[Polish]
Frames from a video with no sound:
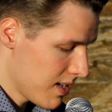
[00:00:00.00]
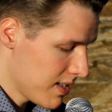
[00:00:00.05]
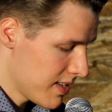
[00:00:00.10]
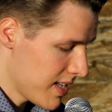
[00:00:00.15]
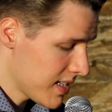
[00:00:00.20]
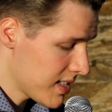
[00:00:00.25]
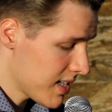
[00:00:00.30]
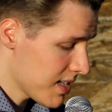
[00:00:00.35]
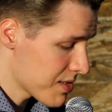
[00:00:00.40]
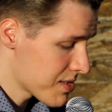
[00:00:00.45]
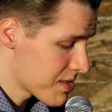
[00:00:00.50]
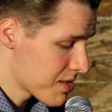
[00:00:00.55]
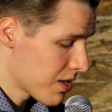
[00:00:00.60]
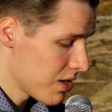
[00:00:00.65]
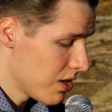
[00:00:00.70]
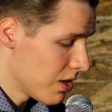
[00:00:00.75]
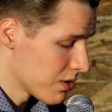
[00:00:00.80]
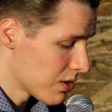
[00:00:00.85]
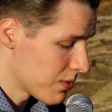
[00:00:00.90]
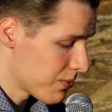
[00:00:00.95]
Nakaz
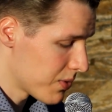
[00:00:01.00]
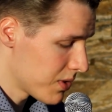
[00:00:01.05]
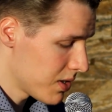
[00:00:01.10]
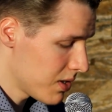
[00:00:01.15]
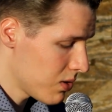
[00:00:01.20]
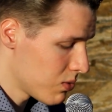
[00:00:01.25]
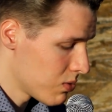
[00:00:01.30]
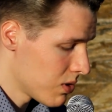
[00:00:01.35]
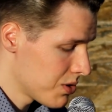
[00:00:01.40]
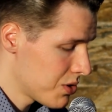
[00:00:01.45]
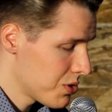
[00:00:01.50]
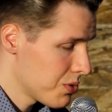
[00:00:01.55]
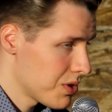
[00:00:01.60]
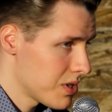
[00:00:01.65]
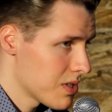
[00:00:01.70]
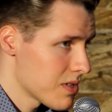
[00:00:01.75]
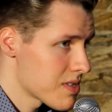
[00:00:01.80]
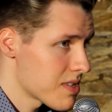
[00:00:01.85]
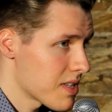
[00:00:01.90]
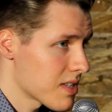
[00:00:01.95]
klątwy łączył
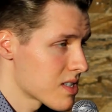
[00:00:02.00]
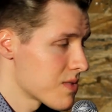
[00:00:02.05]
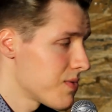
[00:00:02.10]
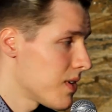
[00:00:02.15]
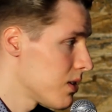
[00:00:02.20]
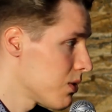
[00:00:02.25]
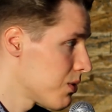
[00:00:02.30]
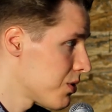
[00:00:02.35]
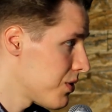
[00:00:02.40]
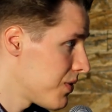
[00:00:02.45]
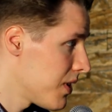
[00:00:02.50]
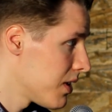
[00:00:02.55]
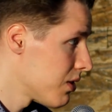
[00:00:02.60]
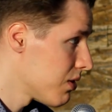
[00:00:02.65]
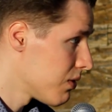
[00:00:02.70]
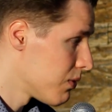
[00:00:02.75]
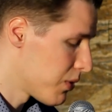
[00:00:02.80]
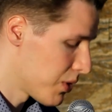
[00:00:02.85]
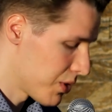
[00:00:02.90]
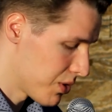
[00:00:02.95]
się z tak zwaną
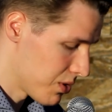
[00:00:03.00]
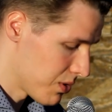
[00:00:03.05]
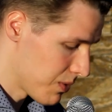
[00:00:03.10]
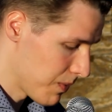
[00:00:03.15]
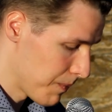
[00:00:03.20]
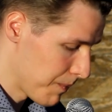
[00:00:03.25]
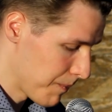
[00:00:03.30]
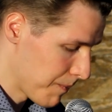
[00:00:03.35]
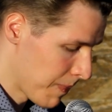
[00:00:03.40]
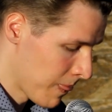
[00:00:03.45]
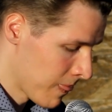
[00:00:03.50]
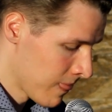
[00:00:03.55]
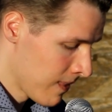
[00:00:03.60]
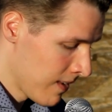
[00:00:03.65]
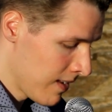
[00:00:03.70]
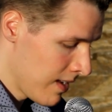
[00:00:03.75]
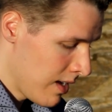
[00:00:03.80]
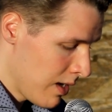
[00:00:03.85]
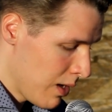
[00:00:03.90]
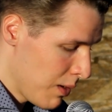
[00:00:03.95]
świętą wojną.
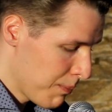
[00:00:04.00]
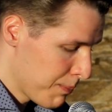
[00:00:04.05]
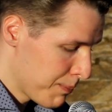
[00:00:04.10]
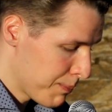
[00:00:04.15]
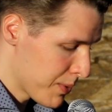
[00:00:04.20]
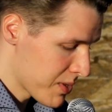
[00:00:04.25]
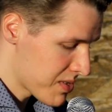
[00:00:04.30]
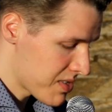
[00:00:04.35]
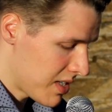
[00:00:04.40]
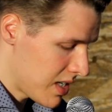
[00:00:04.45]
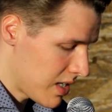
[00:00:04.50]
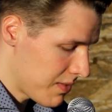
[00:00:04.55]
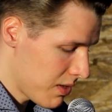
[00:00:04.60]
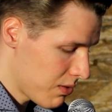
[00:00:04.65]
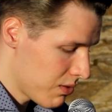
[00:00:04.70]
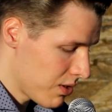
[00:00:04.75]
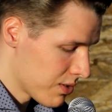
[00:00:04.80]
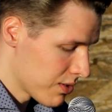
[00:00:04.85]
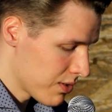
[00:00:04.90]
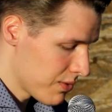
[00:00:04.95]

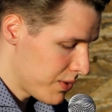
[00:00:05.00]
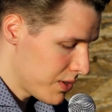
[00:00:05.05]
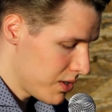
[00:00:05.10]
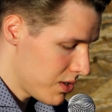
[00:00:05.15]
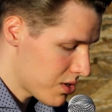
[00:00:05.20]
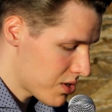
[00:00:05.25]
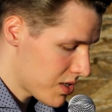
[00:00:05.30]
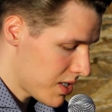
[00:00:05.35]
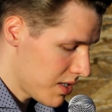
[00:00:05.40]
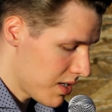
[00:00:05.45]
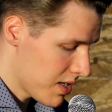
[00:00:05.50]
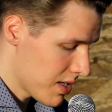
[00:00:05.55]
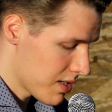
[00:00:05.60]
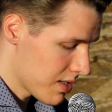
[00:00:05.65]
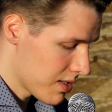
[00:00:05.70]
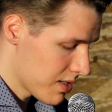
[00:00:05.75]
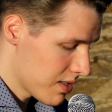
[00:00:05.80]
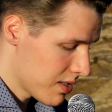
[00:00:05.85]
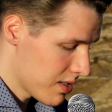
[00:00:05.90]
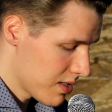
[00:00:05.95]
Postanawiał on
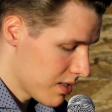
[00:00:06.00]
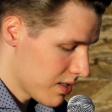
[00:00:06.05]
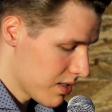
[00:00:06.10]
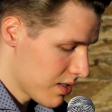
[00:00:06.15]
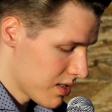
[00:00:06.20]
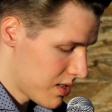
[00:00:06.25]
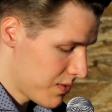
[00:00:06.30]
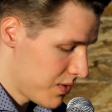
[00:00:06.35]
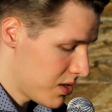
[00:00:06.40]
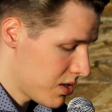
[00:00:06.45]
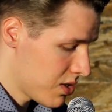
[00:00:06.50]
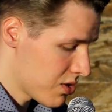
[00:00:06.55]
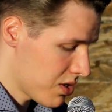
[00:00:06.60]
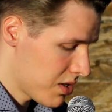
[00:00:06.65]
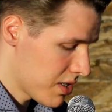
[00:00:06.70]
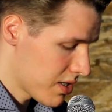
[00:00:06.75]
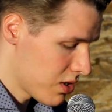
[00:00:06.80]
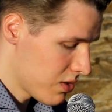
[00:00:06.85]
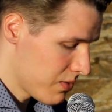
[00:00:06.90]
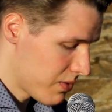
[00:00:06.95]
wyniszczenie
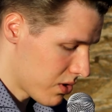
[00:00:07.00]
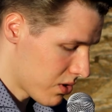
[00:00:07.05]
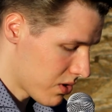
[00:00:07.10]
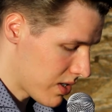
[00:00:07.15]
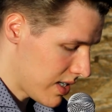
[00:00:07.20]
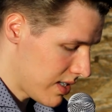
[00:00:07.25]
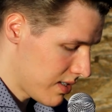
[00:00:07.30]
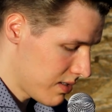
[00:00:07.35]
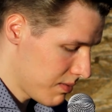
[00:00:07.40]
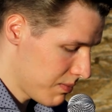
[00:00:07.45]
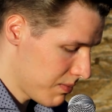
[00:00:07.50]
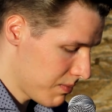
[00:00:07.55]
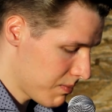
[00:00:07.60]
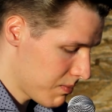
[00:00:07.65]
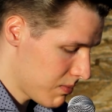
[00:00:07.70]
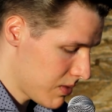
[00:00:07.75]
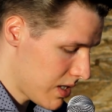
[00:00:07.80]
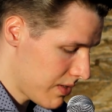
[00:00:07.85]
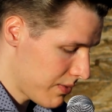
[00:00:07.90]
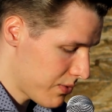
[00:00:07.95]
zwyciężonego wroga
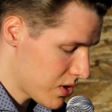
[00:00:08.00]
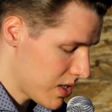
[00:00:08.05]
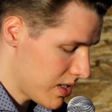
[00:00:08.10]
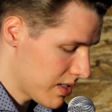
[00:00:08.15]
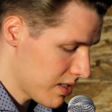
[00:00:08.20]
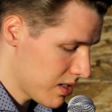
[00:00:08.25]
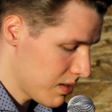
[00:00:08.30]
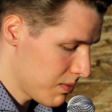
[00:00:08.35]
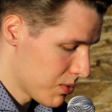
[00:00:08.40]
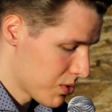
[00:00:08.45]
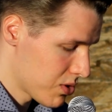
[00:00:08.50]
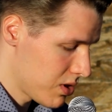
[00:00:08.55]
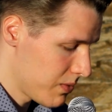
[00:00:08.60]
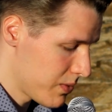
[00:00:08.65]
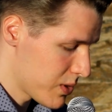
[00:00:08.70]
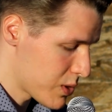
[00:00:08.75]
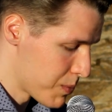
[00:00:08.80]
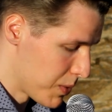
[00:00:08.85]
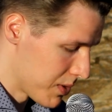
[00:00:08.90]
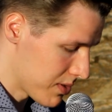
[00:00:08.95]
na wszelki
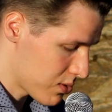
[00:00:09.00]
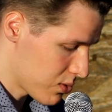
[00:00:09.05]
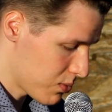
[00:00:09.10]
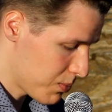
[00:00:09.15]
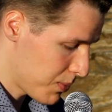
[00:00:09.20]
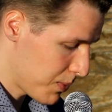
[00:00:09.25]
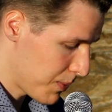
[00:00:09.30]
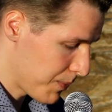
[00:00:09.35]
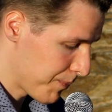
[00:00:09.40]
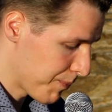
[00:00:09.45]
możliwy sposób.